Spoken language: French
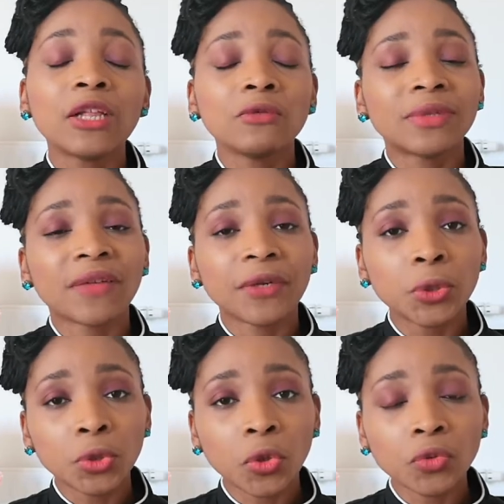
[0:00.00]
vous avez
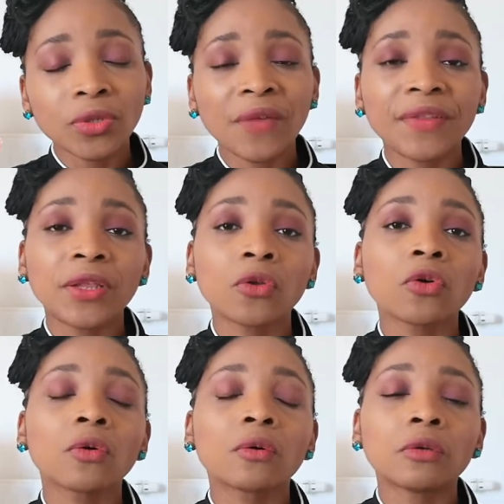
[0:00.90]
juste en dessous de la
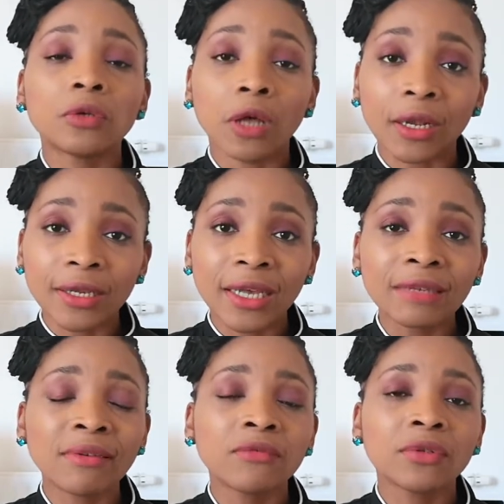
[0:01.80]
vidéo un lien
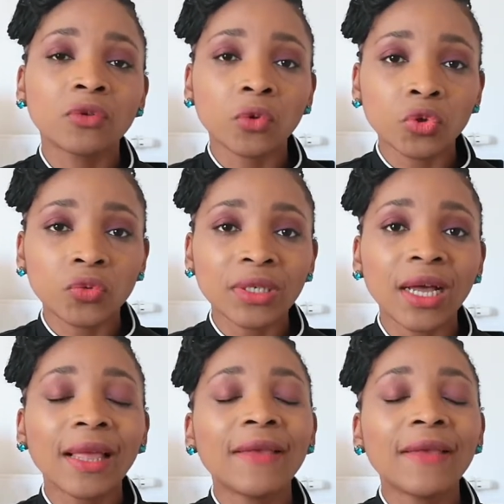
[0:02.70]
qui va vous conduire